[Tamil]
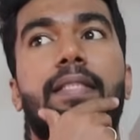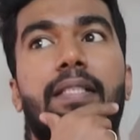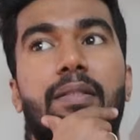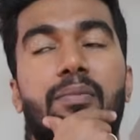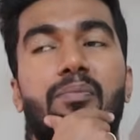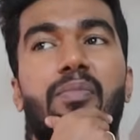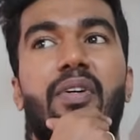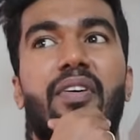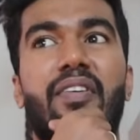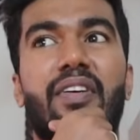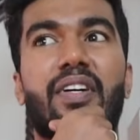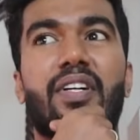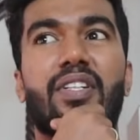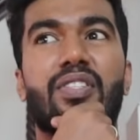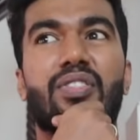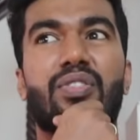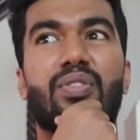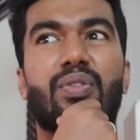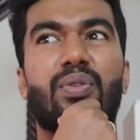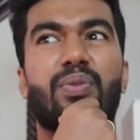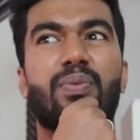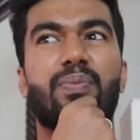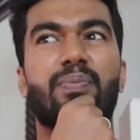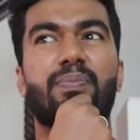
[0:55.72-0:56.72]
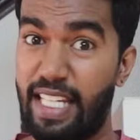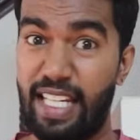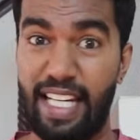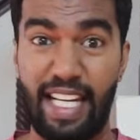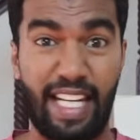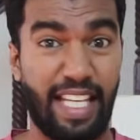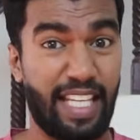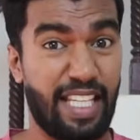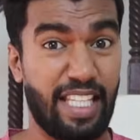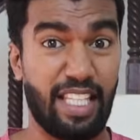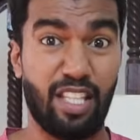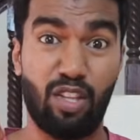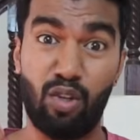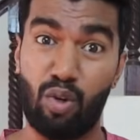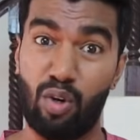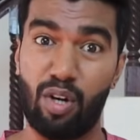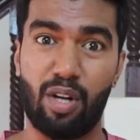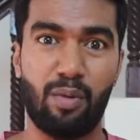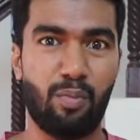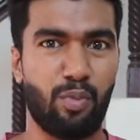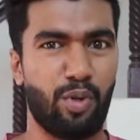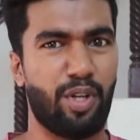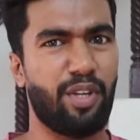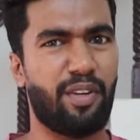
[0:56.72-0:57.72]
ரொம்பவே கஷ்டம் இன்றைக்கி
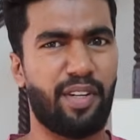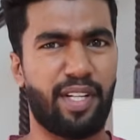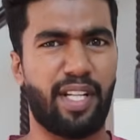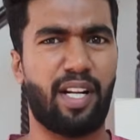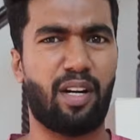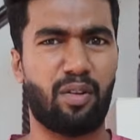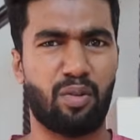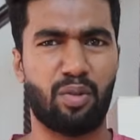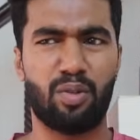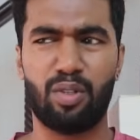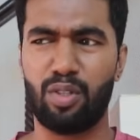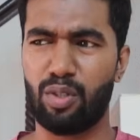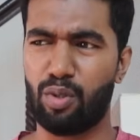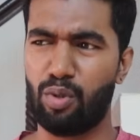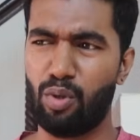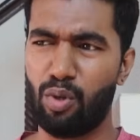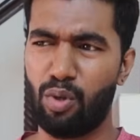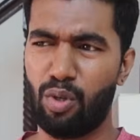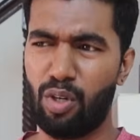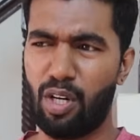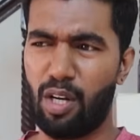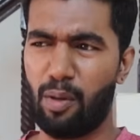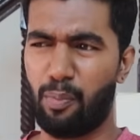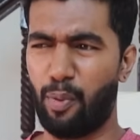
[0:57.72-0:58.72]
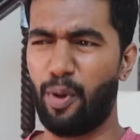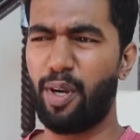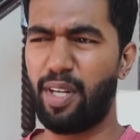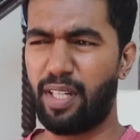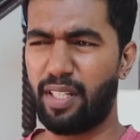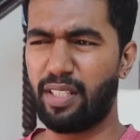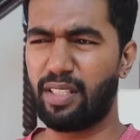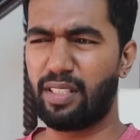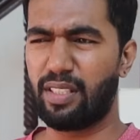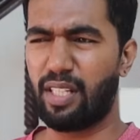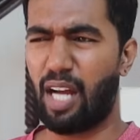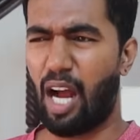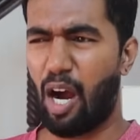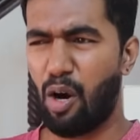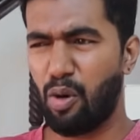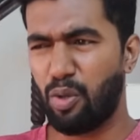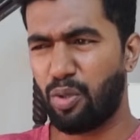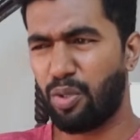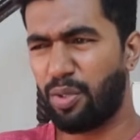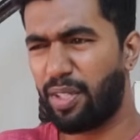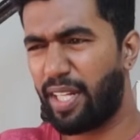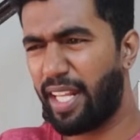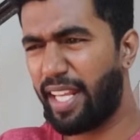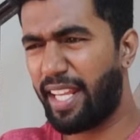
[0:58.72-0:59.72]
இதோட முடிவு கிட்டே அண்ணு கூகுளில் போயிட்டு ஹவு
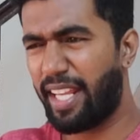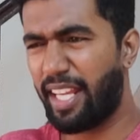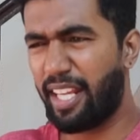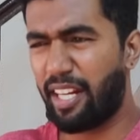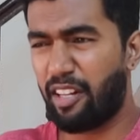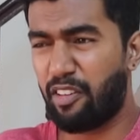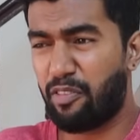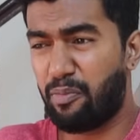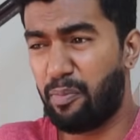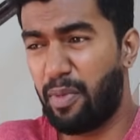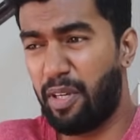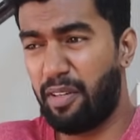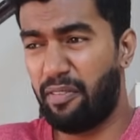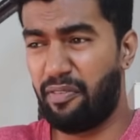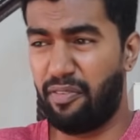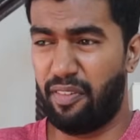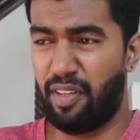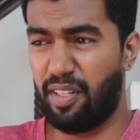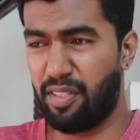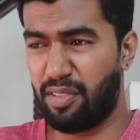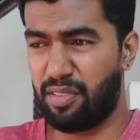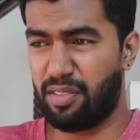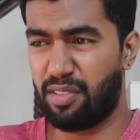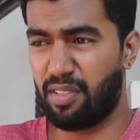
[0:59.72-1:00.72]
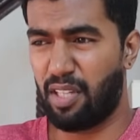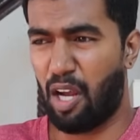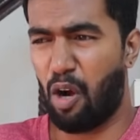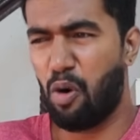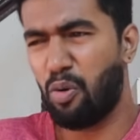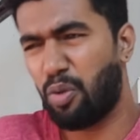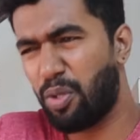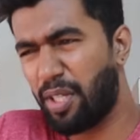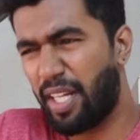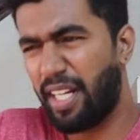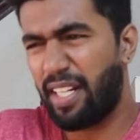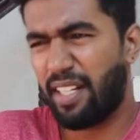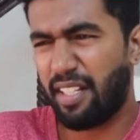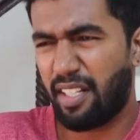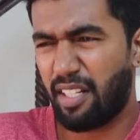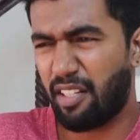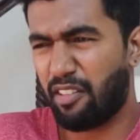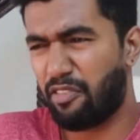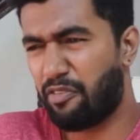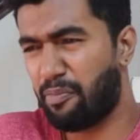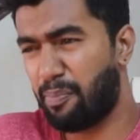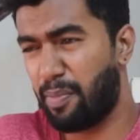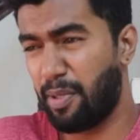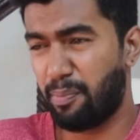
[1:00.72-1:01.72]
டு டேக் கேர் ஆஃப் மை ஃபேஸ் ஹவு டு கெட்
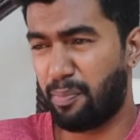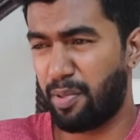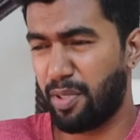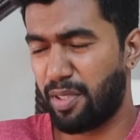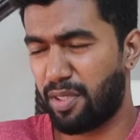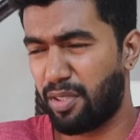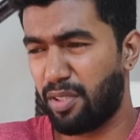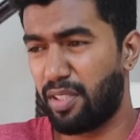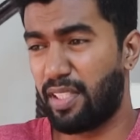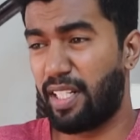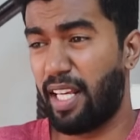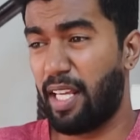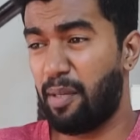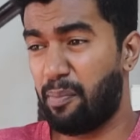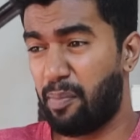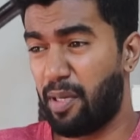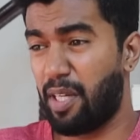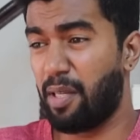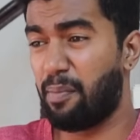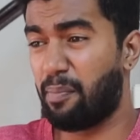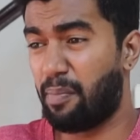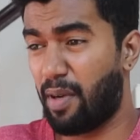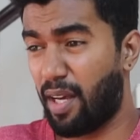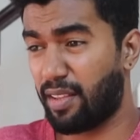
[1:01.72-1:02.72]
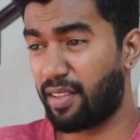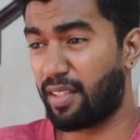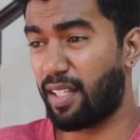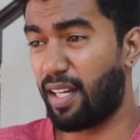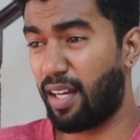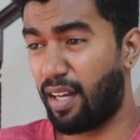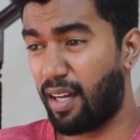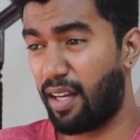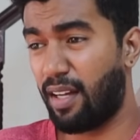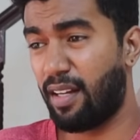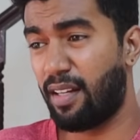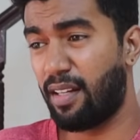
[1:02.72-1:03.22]
ரிட் ஆஃப் பிம்பிள்ஸ்னு டைப் பண்ணி பார்த்தா